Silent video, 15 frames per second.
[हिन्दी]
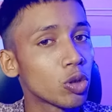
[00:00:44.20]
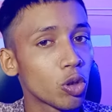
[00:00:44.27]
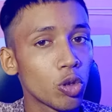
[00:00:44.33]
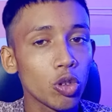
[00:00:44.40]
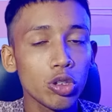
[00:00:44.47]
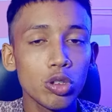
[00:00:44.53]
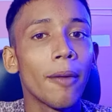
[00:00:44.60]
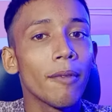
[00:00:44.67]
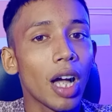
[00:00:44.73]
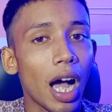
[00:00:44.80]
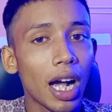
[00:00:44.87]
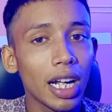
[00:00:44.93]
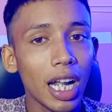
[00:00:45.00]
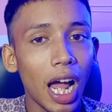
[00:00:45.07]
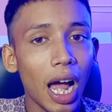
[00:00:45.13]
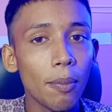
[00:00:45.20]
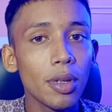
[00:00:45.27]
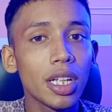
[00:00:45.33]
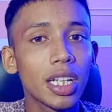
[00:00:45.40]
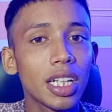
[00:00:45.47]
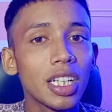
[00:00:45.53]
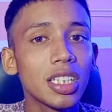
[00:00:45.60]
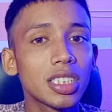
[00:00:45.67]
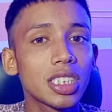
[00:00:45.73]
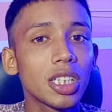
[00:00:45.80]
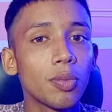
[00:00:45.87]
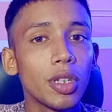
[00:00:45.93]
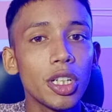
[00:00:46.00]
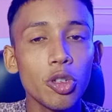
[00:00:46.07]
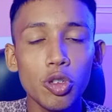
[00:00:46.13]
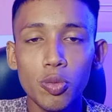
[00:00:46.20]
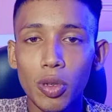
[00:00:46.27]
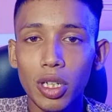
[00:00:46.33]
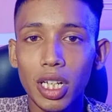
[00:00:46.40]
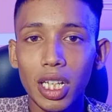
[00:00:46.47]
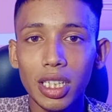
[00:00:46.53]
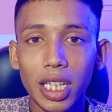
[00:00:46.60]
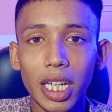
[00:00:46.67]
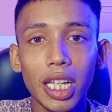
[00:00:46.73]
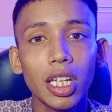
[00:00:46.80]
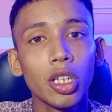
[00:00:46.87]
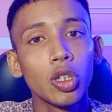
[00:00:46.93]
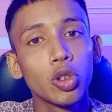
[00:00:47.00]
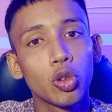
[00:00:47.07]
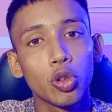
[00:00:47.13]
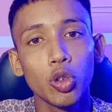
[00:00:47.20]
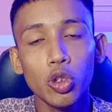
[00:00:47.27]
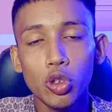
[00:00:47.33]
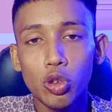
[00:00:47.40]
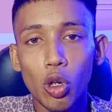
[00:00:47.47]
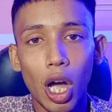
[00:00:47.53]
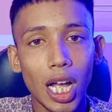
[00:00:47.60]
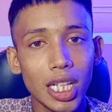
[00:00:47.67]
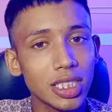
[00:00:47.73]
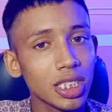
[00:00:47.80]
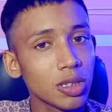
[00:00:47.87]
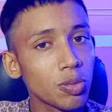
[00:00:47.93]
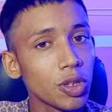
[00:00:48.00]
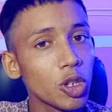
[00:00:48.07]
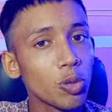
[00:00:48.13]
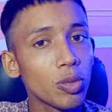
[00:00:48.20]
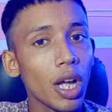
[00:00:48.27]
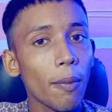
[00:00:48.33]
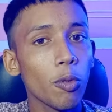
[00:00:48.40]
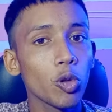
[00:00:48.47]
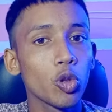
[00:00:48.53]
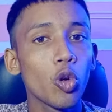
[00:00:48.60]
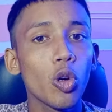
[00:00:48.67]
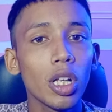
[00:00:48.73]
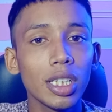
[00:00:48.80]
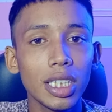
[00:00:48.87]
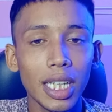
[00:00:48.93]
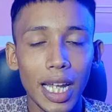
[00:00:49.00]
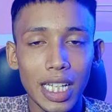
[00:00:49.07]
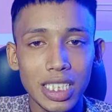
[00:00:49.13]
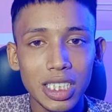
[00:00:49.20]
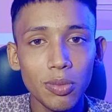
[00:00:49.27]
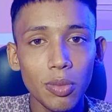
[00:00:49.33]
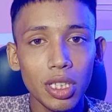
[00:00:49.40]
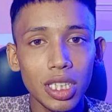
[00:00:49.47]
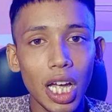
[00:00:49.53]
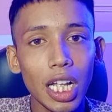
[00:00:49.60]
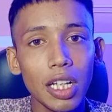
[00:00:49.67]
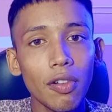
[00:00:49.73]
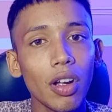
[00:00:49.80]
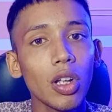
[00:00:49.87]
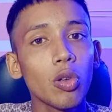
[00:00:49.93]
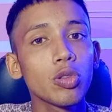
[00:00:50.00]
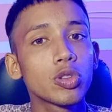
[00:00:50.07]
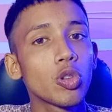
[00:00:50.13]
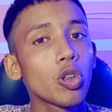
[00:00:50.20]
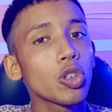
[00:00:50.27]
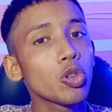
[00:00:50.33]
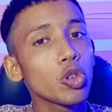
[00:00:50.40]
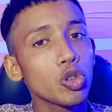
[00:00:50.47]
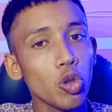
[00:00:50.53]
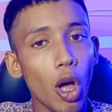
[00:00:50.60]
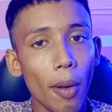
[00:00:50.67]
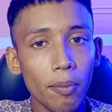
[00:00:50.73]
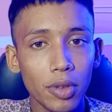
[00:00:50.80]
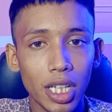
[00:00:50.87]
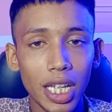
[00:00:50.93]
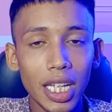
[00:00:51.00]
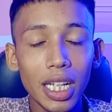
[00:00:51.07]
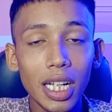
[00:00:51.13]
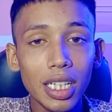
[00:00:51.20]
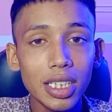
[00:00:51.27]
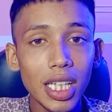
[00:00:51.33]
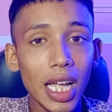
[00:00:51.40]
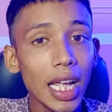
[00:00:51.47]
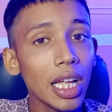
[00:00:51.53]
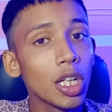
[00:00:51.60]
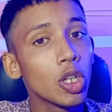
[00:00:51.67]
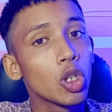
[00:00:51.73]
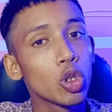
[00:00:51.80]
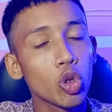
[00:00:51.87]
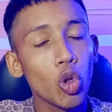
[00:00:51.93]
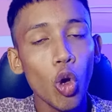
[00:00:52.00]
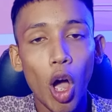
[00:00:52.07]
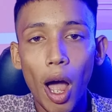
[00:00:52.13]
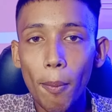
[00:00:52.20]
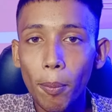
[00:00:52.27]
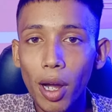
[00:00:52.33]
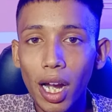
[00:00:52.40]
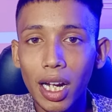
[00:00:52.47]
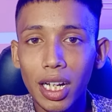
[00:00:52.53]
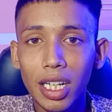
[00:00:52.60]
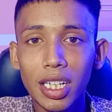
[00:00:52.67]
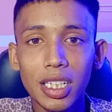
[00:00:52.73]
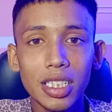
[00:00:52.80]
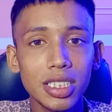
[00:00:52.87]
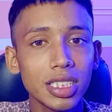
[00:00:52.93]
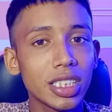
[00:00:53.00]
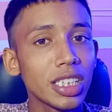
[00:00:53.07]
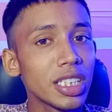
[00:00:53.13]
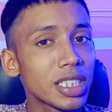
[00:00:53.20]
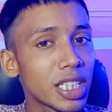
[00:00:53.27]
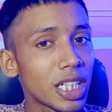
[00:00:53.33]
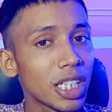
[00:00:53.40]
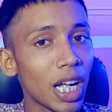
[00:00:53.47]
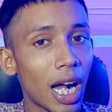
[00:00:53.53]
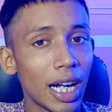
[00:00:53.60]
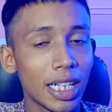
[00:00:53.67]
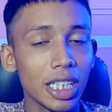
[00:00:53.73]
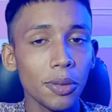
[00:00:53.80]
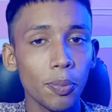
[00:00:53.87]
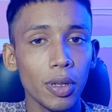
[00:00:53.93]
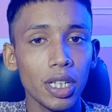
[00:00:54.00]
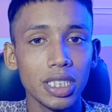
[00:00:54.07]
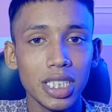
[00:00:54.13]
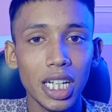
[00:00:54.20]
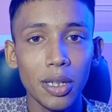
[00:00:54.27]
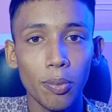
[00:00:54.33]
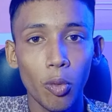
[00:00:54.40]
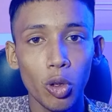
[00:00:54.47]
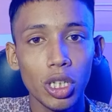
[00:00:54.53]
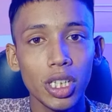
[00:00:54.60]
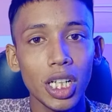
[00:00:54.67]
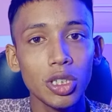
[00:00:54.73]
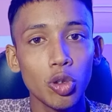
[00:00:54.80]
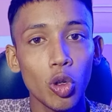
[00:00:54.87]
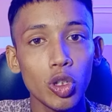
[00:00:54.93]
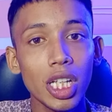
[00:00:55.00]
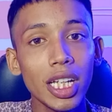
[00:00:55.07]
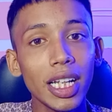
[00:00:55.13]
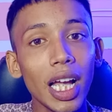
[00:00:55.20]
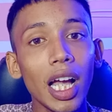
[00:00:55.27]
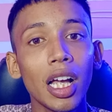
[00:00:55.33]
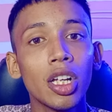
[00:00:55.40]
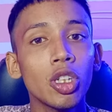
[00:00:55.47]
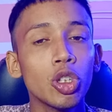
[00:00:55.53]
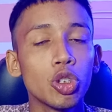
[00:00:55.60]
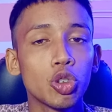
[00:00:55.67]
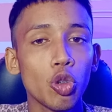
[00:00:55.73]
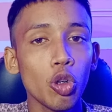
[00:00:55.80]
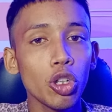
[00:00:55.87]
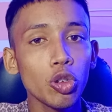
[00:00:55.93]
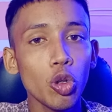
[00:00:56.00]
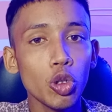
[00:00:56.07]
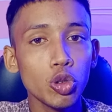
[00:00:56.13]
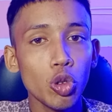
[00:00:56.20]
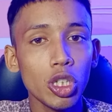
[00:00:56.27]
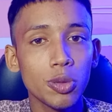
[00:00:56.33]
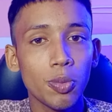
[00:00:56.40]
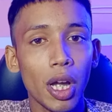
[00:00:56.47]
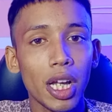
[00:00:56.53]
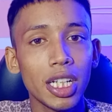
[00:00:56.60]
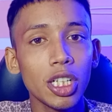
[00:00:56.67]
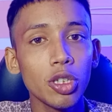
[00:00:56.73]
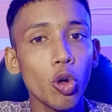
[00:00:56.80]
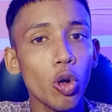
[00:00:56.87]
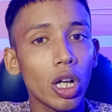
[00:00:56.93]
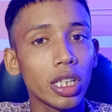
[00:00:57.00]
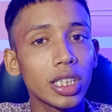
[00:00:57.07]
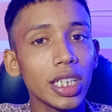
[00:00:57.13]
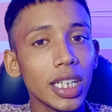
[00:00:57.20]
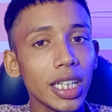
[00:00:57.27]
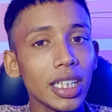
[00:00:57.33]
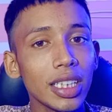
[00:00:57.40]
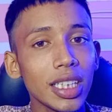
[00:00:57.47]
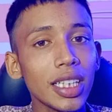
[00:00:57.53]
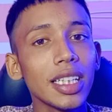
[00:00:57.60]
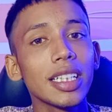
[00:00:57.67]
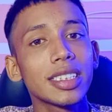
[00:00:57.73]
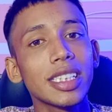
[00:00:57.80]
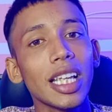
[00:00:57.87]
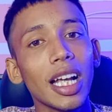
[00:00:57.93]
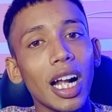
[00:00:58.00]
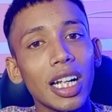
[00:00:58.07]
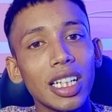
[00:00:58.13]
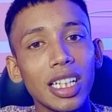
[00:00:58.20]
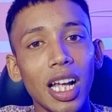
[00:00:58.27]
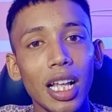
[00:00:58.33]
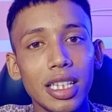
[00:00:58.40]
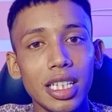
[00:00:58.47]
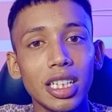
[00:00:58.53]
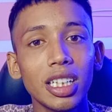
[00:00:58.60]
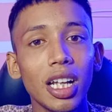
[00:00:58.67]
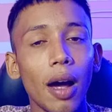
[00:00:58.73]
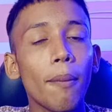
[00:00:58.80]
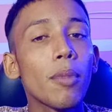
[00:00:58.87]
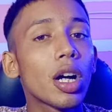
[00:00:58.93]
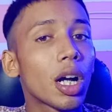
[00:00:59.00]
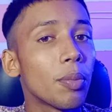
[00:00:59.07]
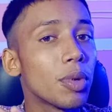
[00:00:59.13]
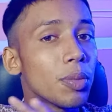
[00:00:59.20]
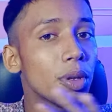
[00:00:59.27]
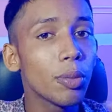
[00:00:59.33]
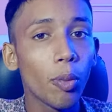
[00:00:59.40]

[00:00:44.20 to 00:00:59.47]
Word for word: तो दोस्तों अगर आप भी ग्रीन स्क्रीन वीडियोस बनाते हैं तो दोस्तों आज की इस वीडियो में आपको दो गलती ऐसी बताने वाला हूँ जो कि दोस्तों आप नहीं करते हैं तो आपका ग्रीन स्क्रीन चैनल 100 परसेंट मोनिटाइज हो जाएगा जो कि दोस्तों इस भाई ने दो गलती की थी इसके कारण इनका चैनल अब कभी भी